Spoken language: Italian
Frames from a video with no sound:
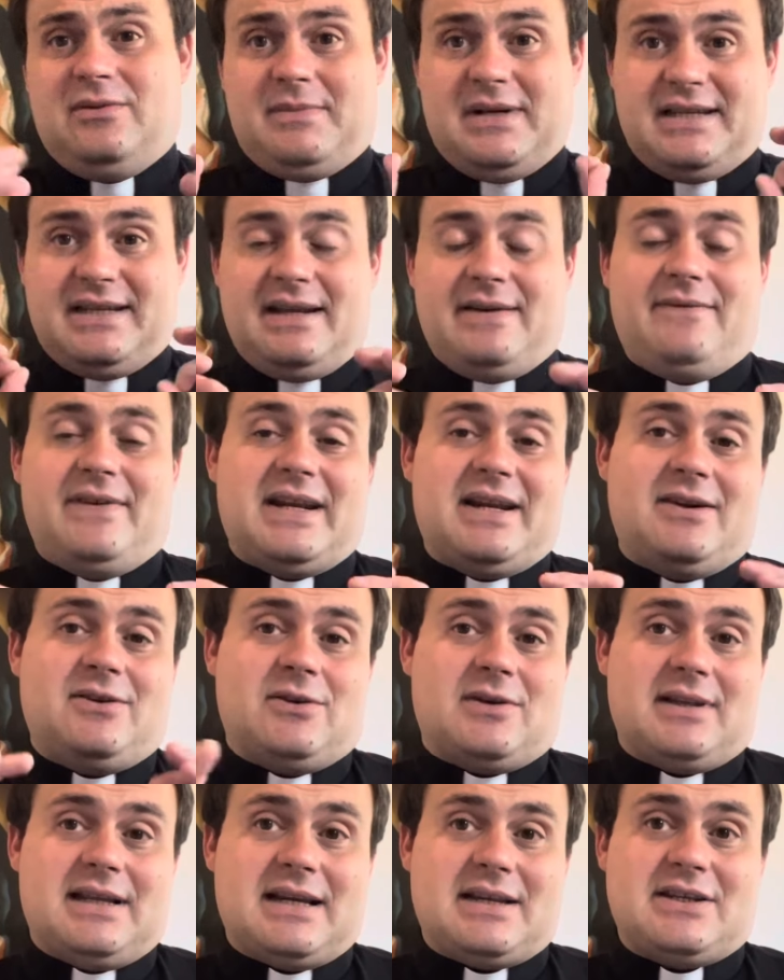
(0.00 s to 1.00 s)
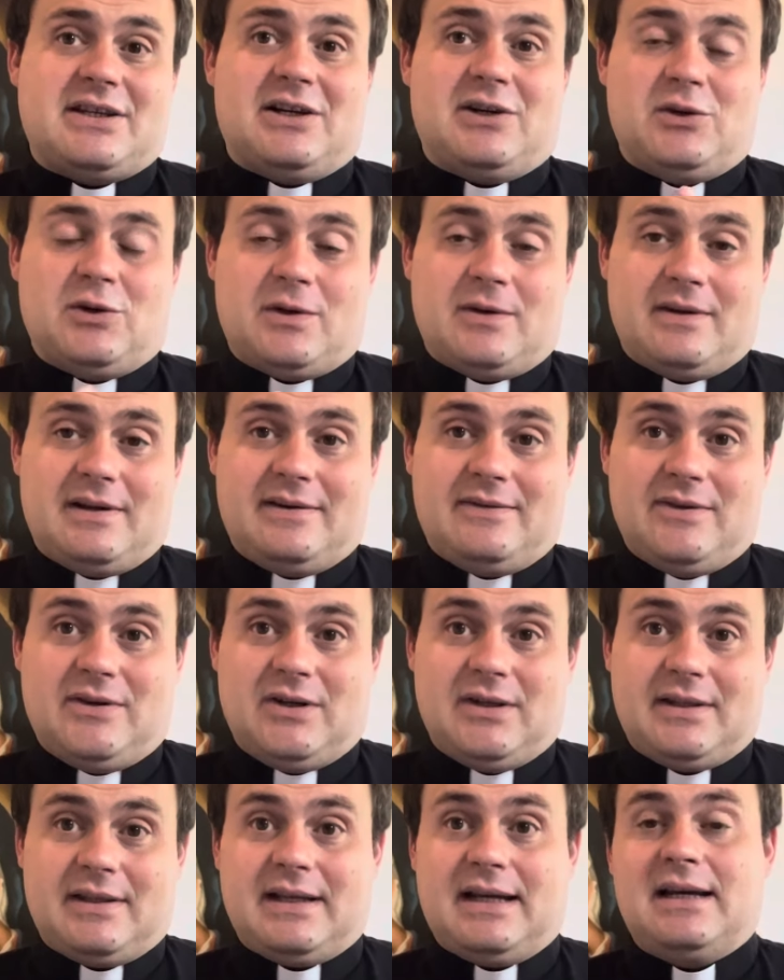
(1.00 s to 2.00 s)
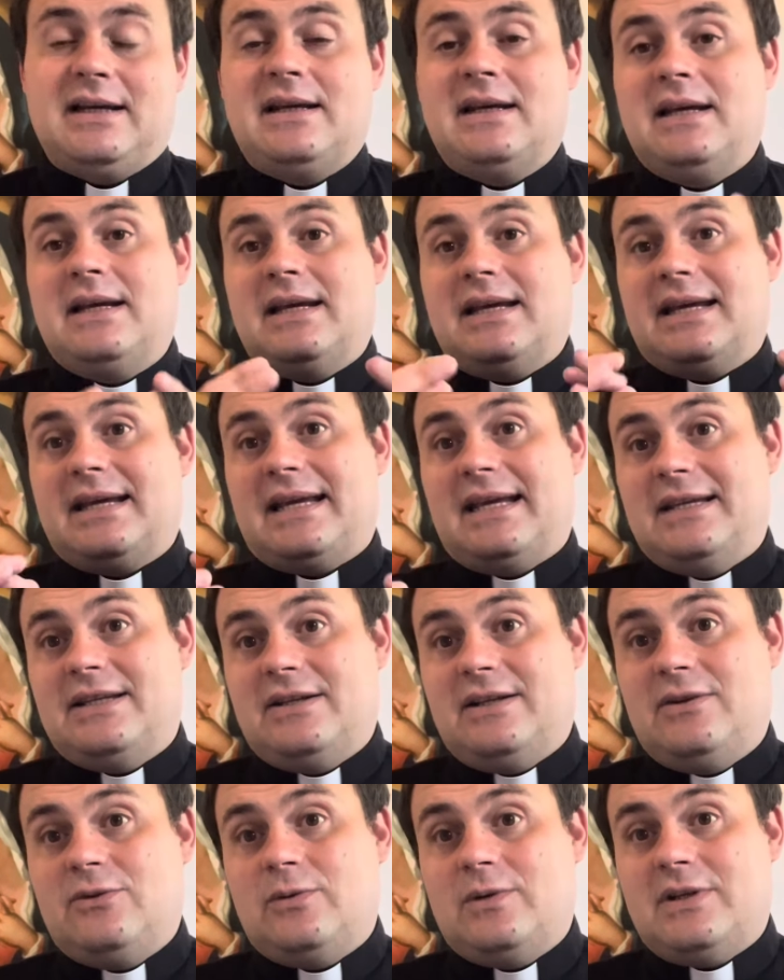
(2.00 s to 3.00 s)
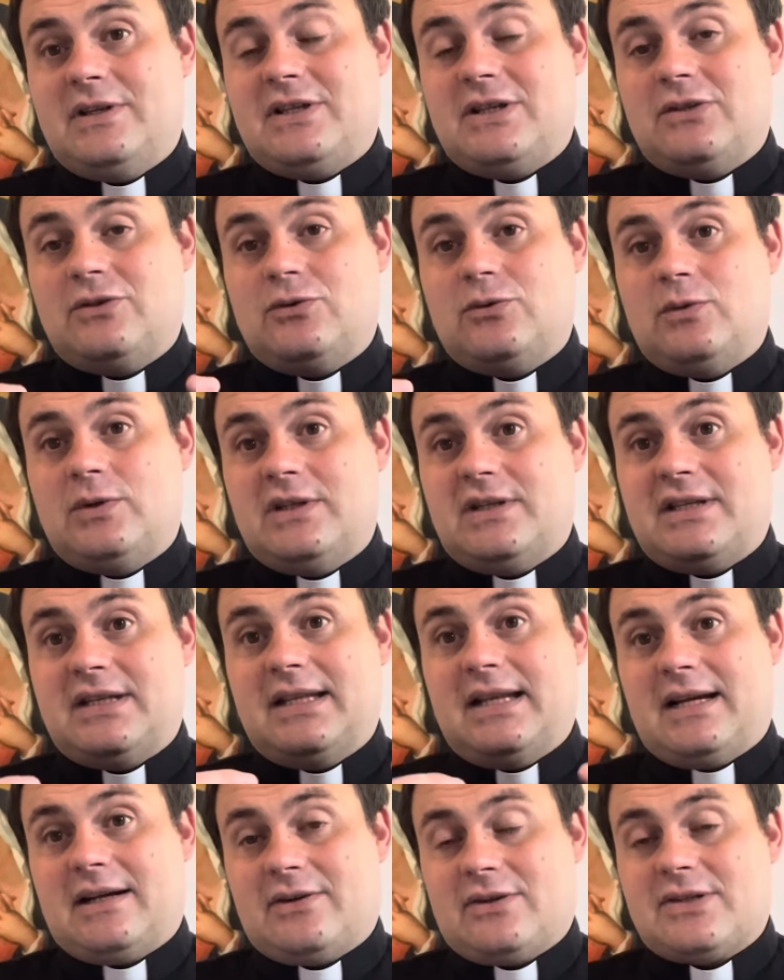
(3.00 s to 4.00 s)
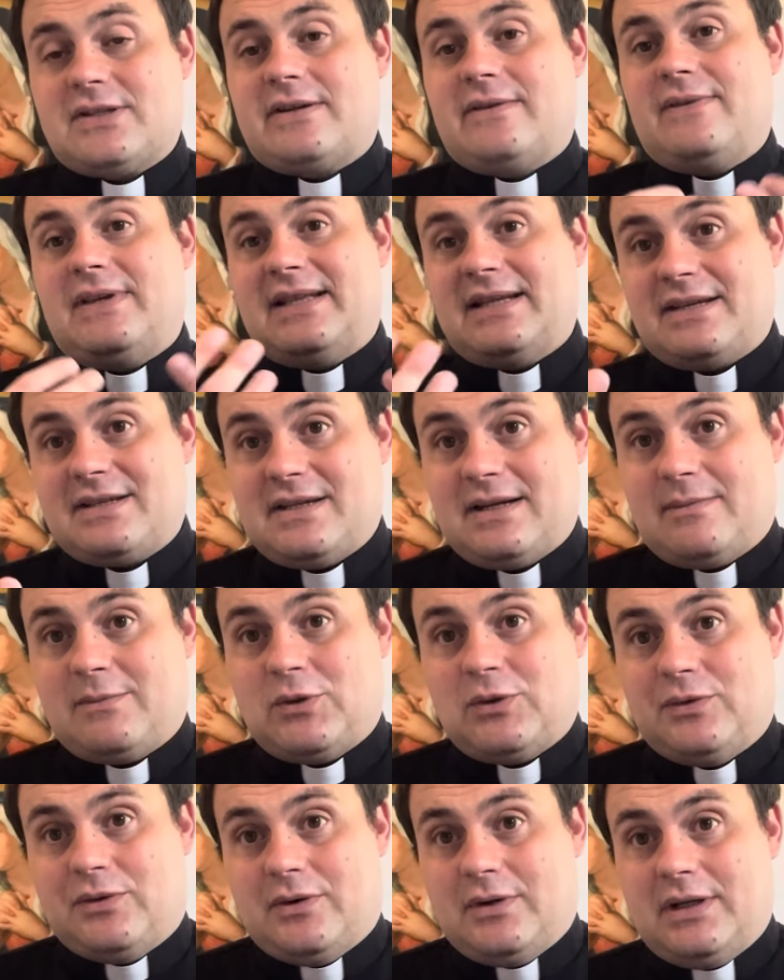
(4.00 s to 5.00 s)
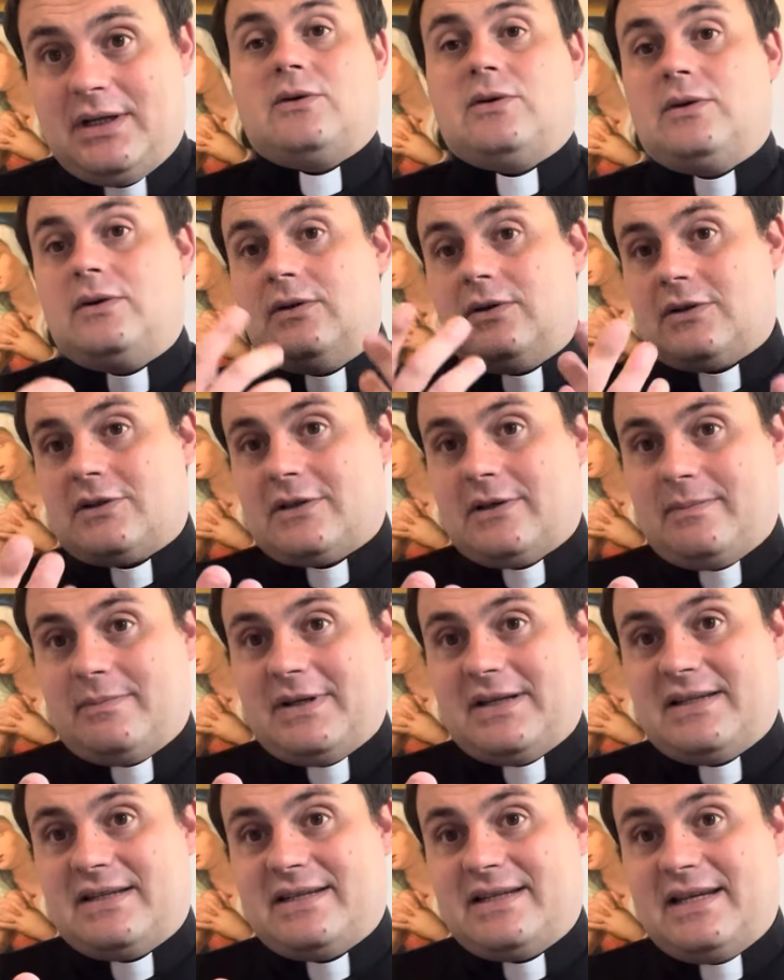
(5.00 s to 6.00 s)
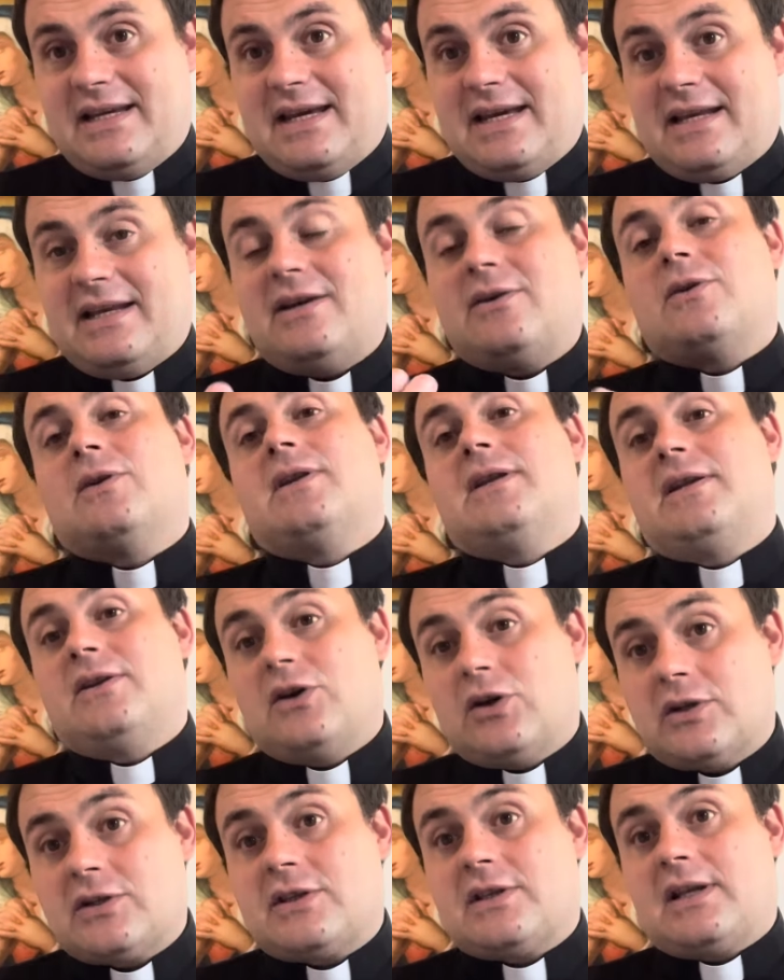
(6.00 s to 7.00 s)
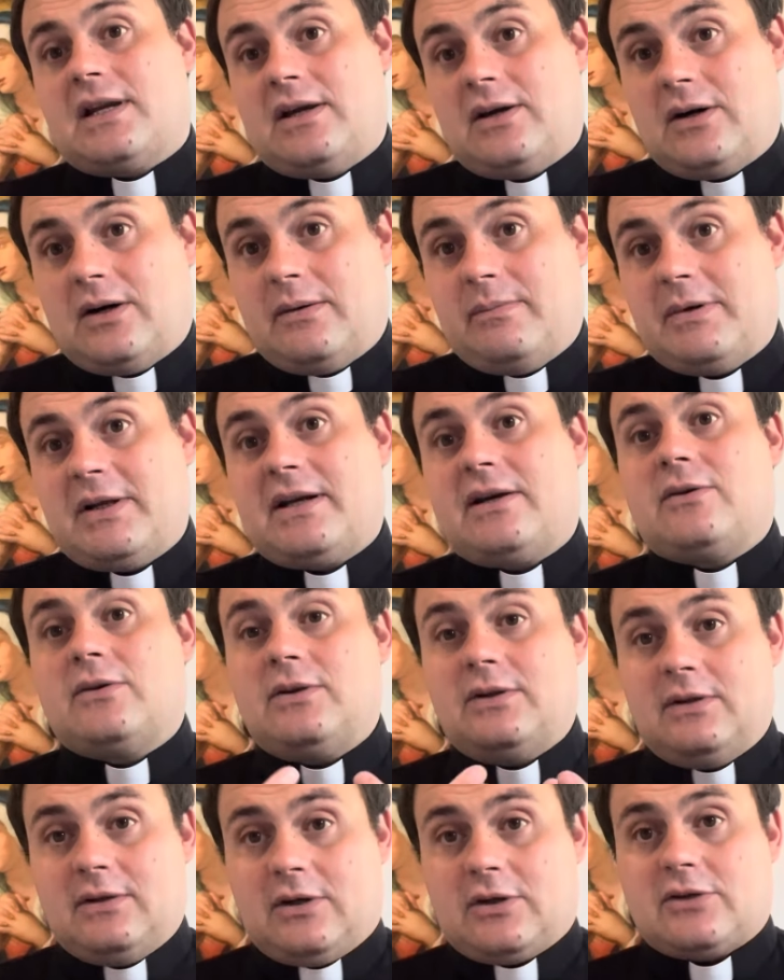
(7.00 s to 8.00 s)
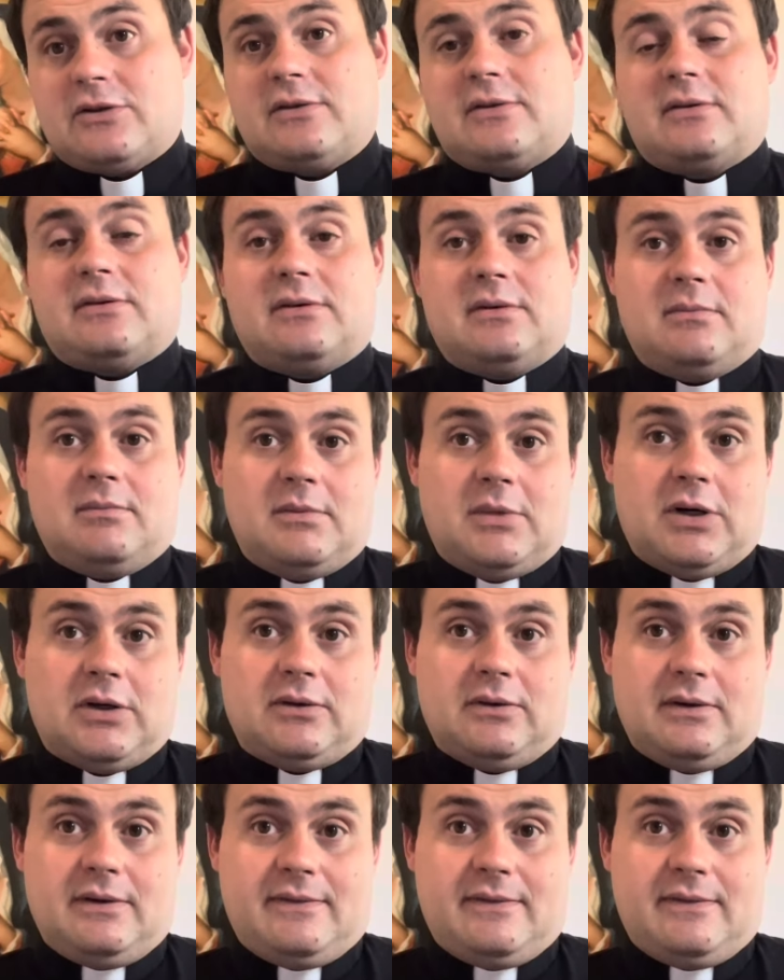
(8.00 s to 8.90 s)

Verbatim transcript: ma serve a ricordarci ancora una volta che gli unici giudici della nostra vita siamo noi, con i nostri pensieri, con le nostre opere, con il nostro modo di